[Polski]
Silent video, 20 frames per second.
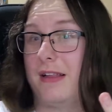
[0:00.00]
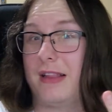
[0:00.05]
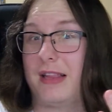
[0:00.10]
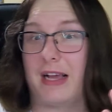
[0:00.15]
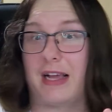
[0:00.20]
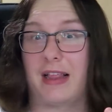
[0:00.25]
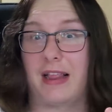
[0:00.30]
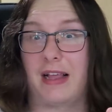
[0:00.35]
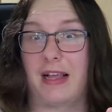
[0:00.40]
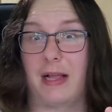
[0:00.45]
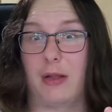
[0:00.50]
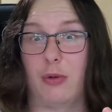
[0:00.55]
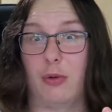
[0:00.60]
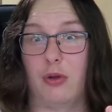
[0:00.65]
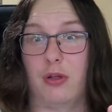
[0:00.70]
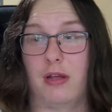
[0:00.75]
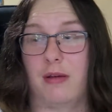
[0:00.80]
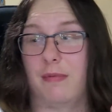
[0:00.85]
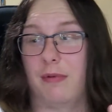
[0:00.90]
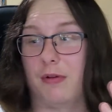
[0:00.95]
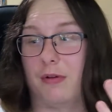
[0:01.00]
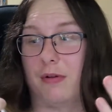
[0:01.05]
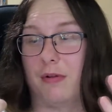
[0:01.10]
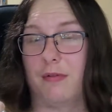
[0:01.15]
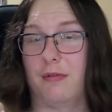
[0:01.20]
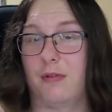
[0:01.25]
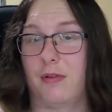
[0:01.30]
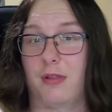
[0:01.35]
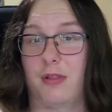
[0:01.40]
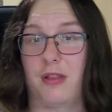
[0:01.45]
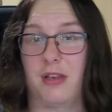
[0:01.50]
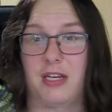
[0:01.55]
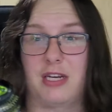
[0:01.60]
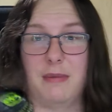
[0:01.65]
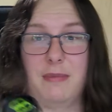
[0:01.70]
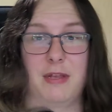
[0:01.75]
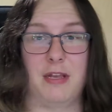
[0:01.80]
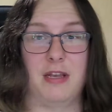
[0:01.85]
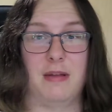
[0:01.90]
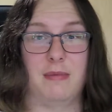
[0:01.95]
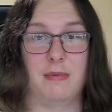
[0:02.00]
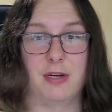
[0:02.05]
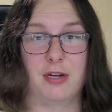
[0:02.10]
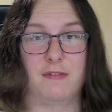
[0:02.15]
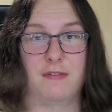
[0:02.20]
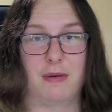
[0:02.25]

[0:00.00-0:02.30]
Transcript: tak zgaduję, bo to z czym innym może